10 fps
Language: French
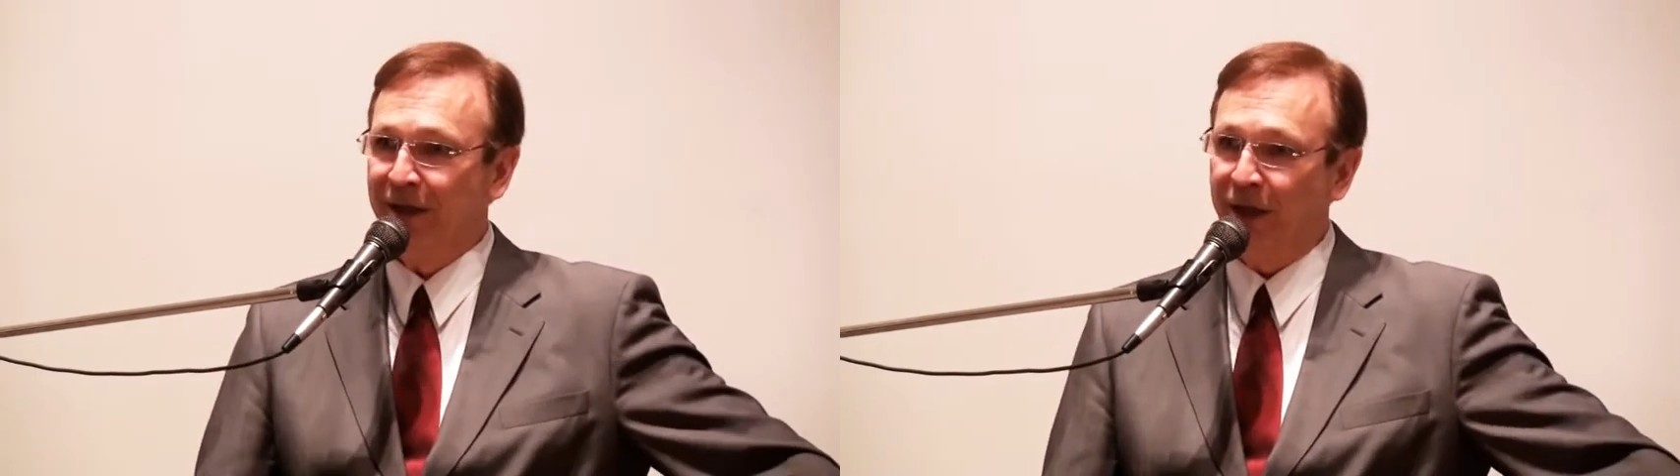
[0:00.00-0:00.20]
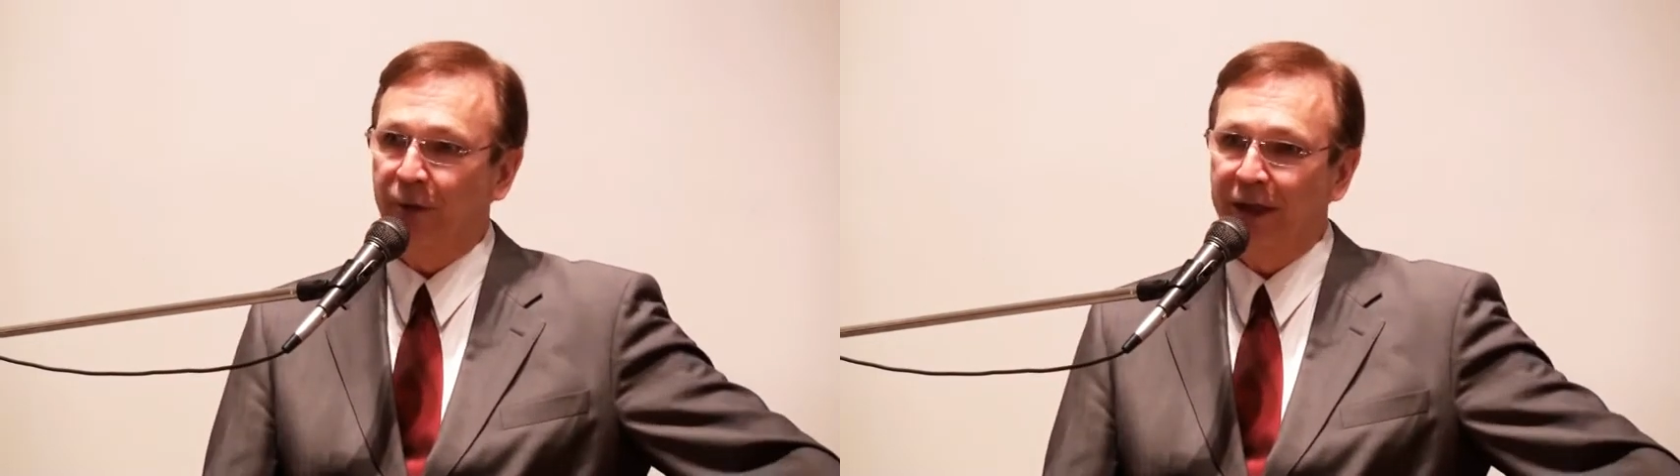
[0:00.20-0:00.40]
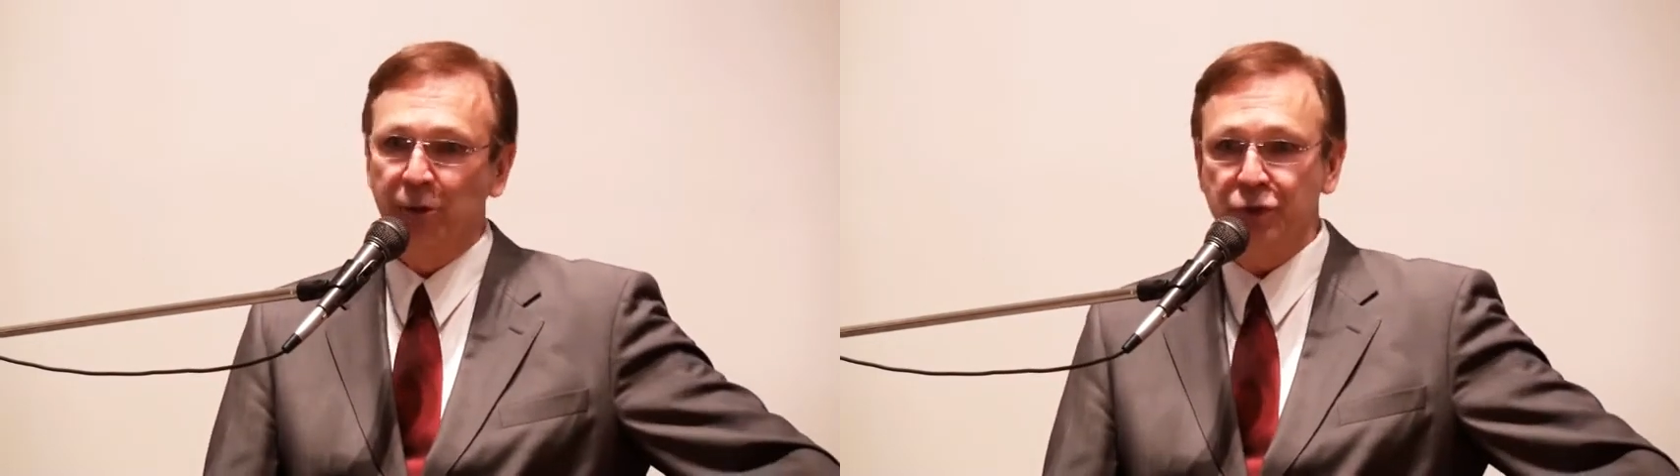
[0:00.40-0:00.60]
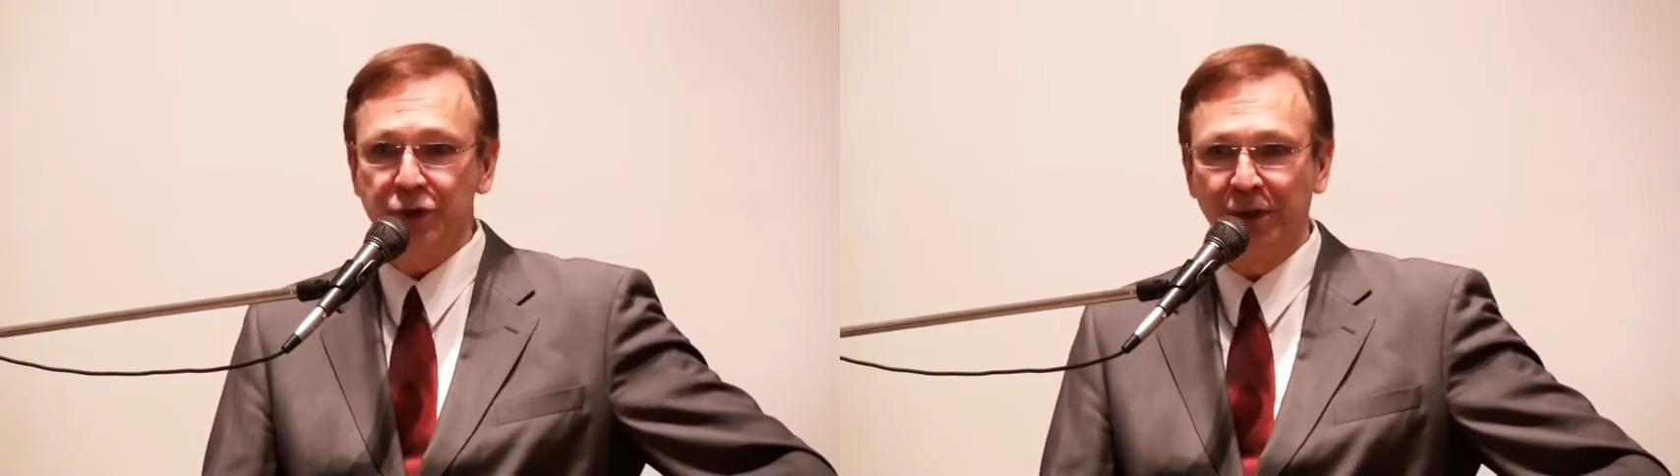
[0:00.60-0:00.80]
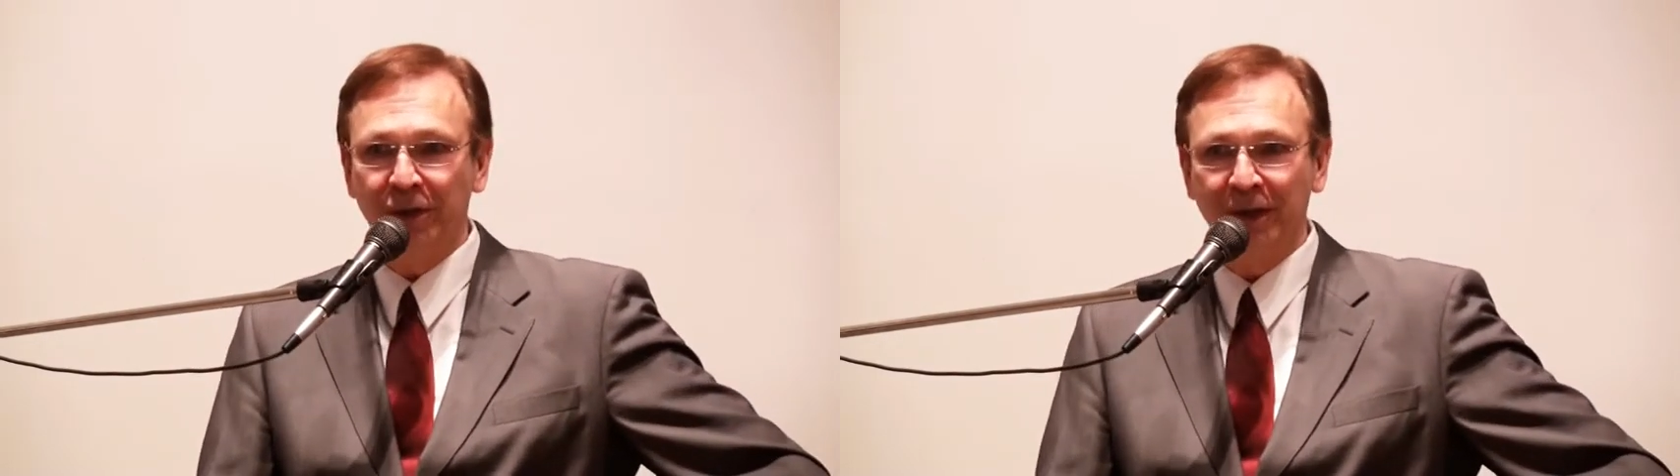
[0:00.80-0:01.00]
tiré au
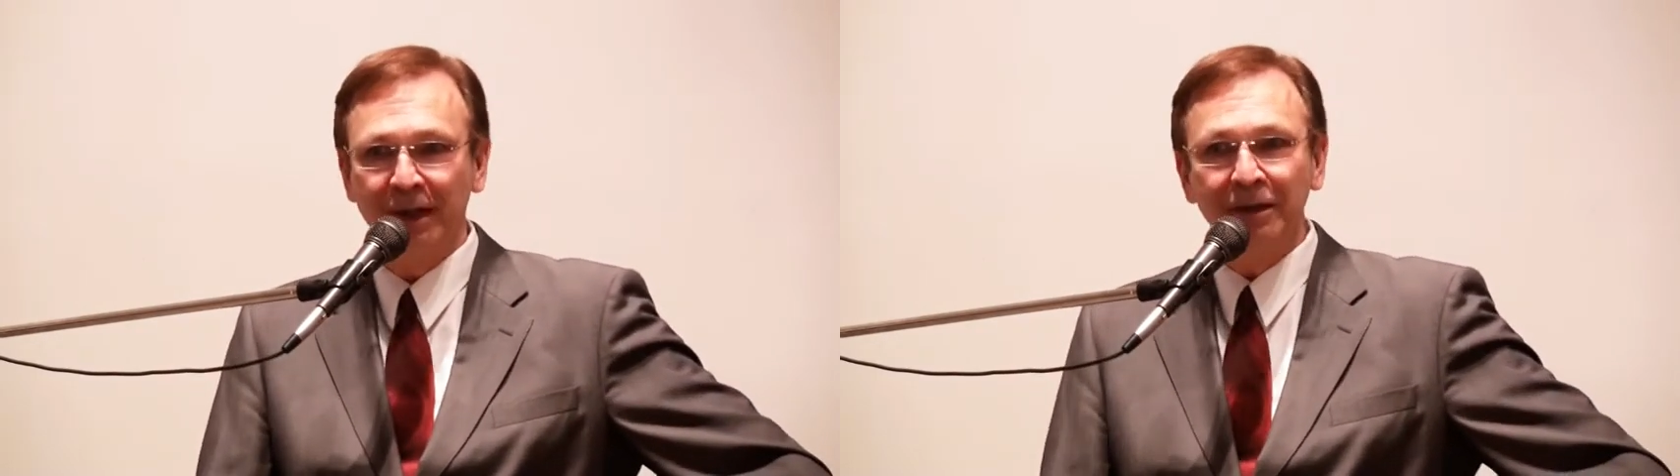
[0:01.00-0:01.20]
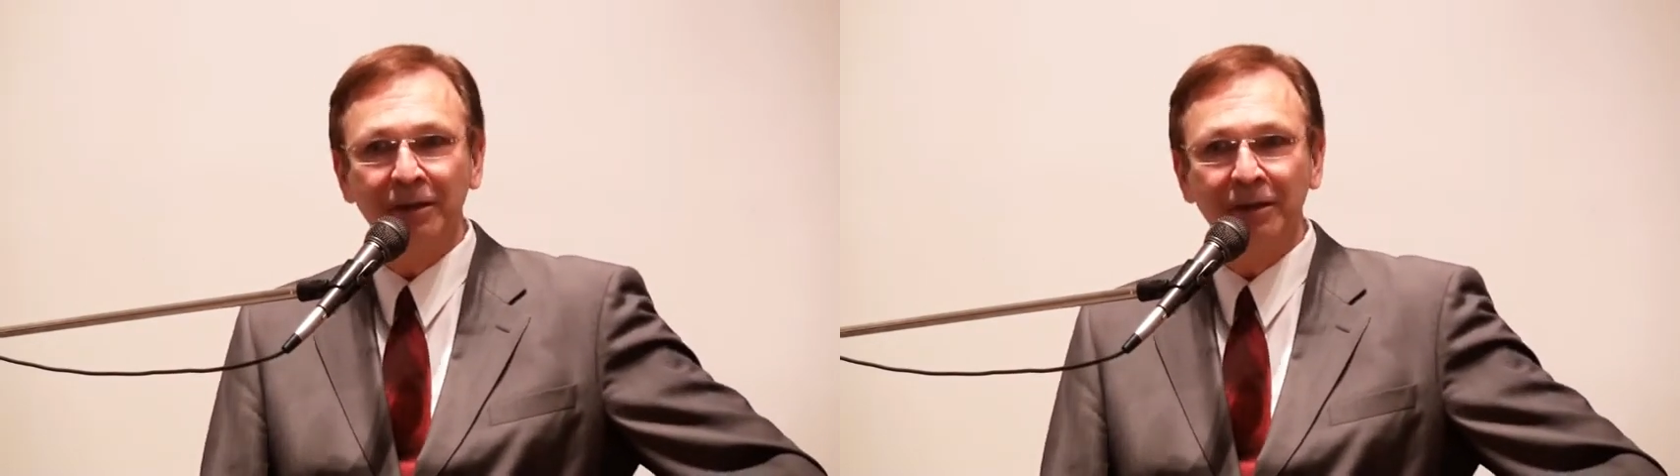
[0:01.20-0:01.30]
sort